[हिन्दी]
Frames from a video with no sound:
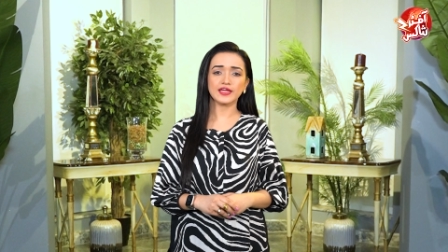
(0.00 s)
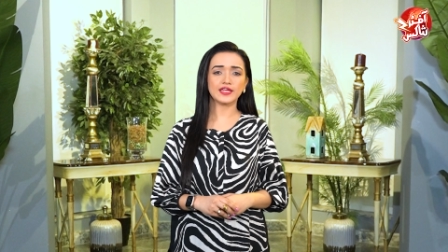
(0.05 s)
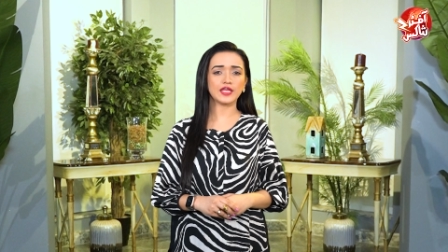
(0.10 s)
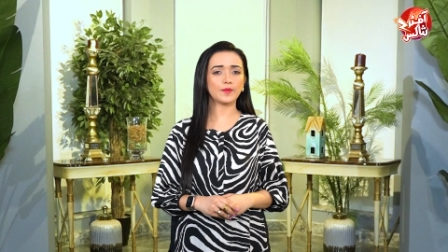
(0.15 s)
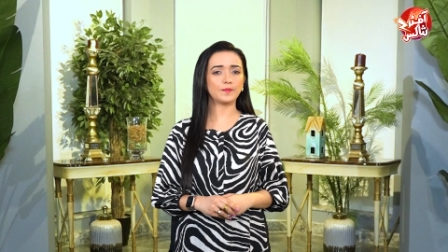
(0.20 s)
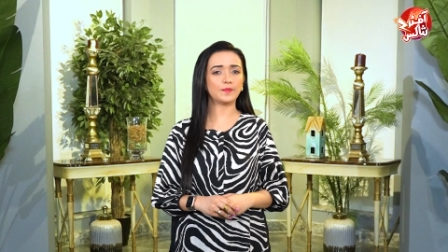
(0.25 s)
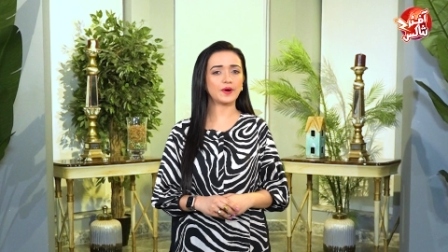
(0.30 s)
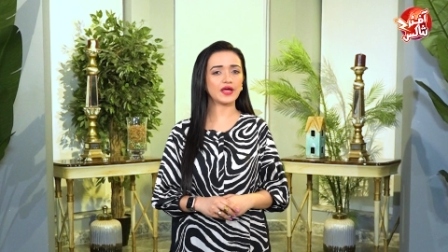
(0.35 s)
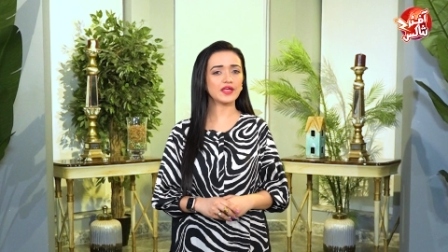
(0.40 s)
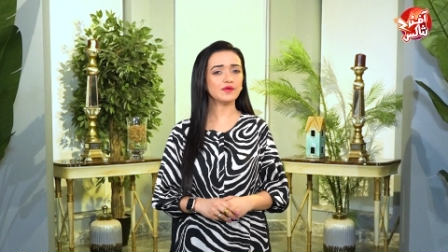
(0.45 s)

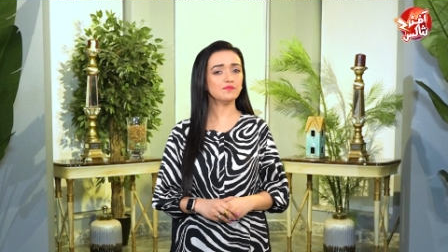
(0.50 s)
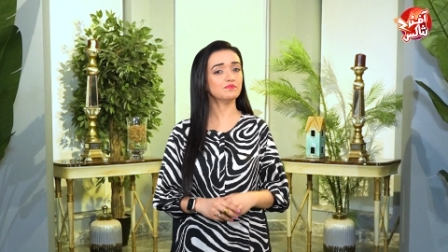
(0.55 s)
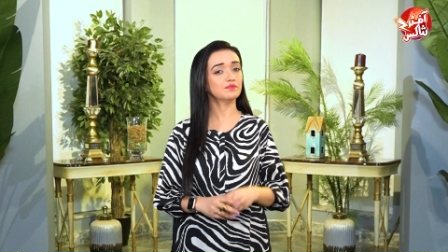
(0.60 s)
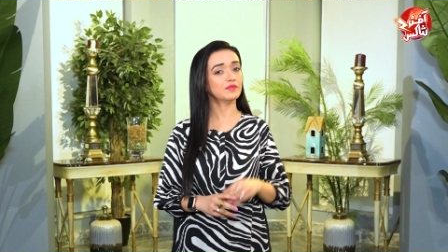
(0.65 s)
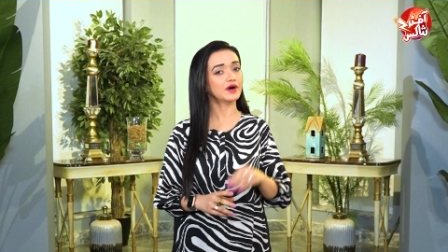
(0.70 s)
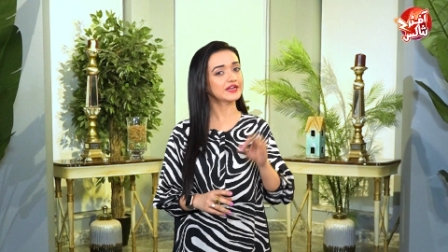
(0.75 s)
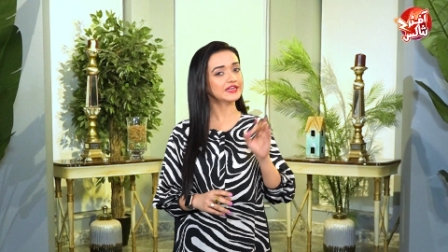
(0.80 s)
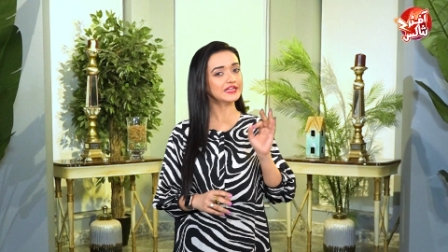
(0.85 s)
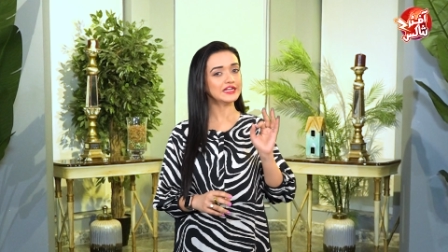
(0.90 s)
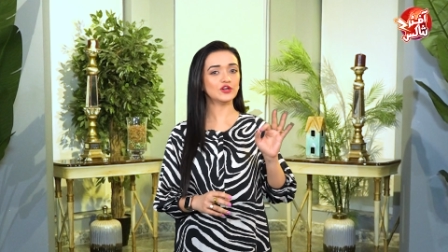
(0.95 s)
कि भाई
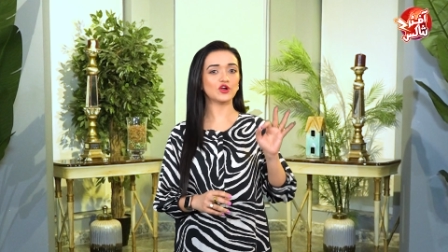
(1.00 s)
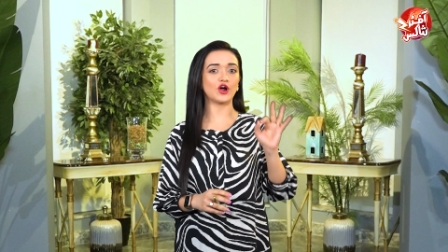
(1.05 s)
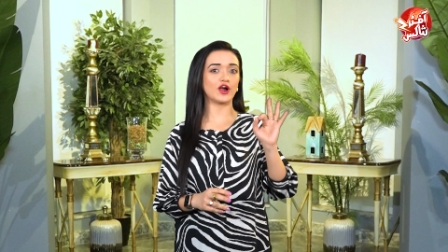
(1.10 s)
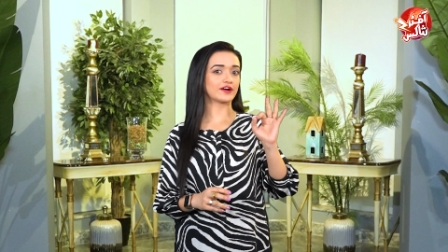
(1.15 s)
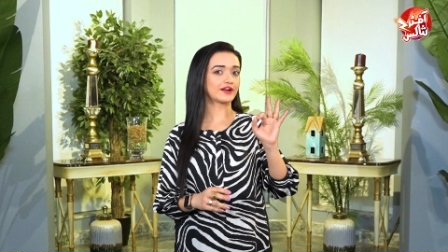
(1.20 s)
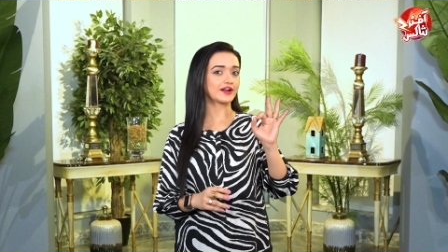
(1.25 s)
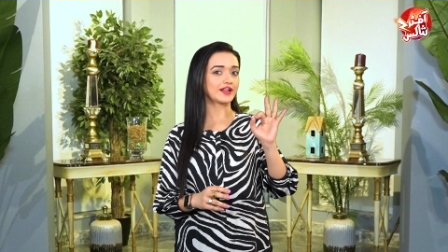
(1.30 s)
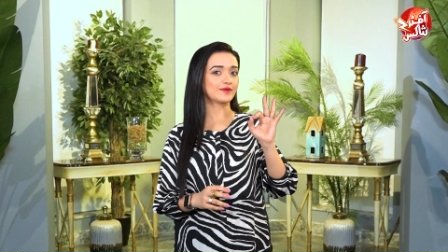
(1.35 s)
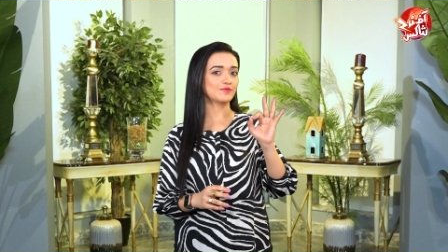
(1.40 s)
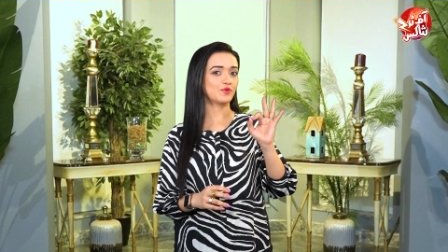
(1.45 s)
मनी
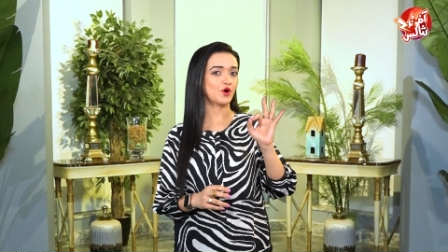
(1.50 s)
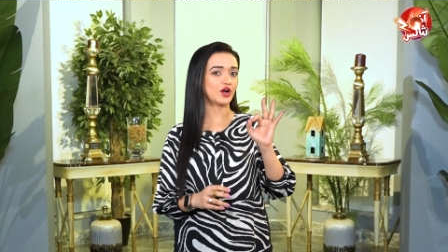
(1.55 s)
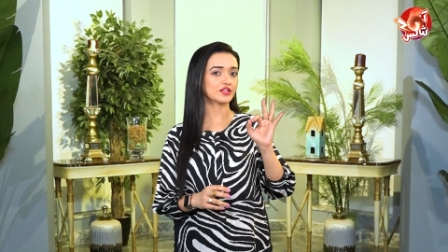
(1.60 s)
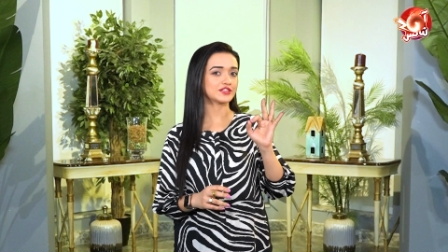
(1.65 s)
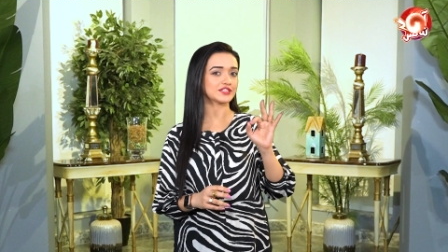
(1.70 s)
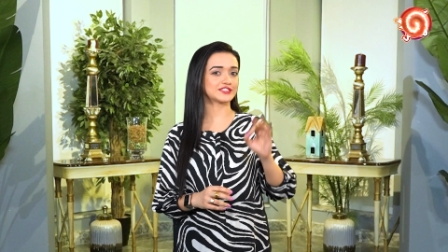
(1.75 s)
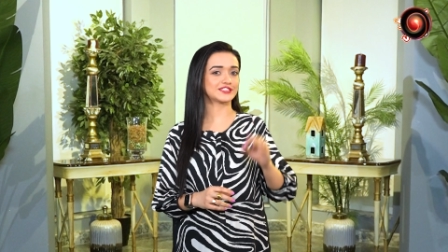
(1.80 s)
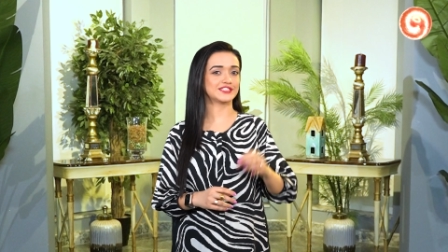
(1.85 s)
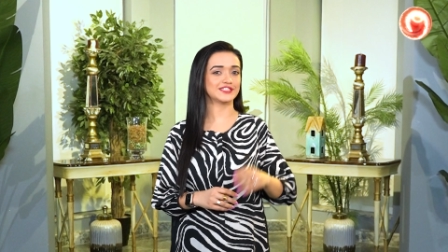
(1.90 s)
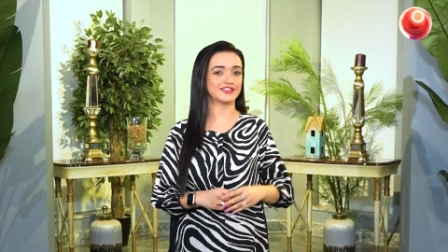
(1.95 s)
लॉन्ड्रिंग
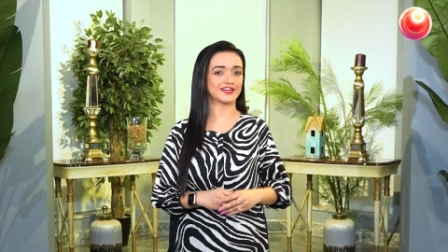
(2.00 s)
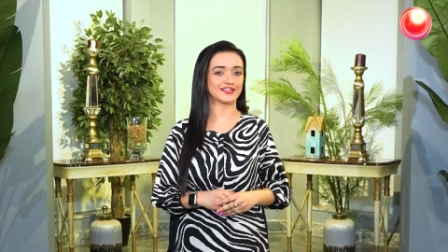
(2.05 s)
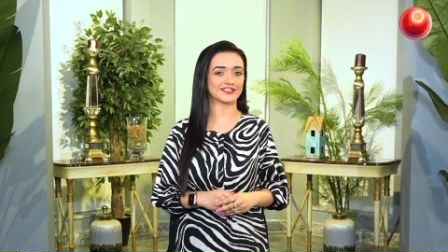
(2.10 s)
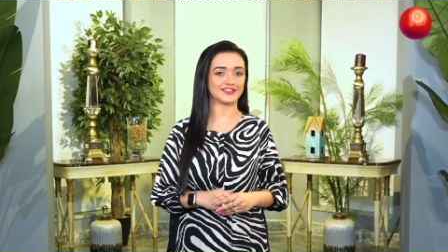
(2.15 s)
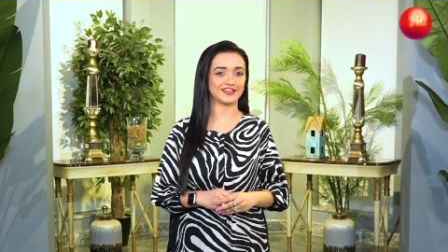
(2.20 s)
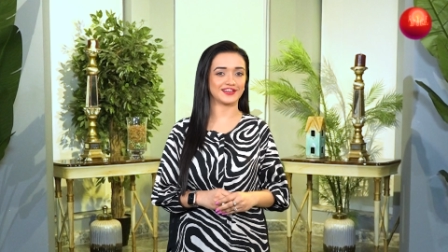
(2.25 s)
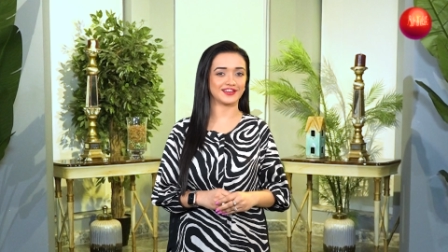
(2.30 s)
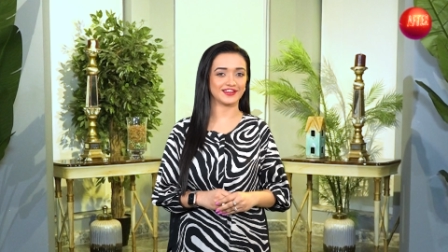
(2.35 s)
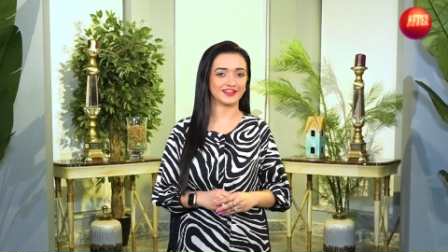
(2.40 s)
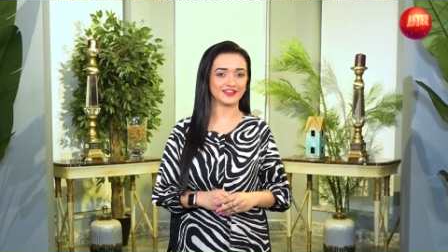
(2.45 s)
बहुत अच्छी
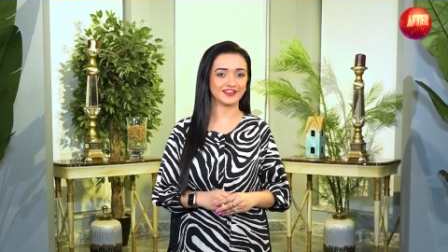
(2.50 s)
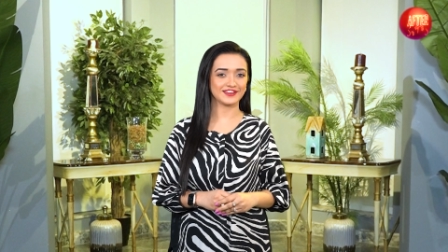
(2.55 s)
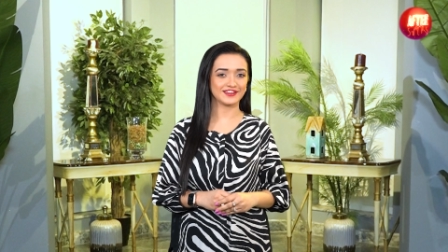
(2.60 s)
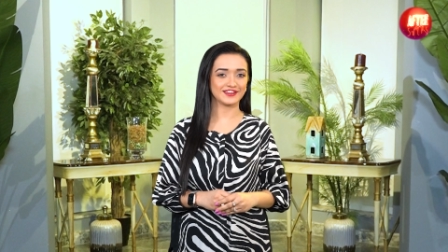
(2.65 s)
करता है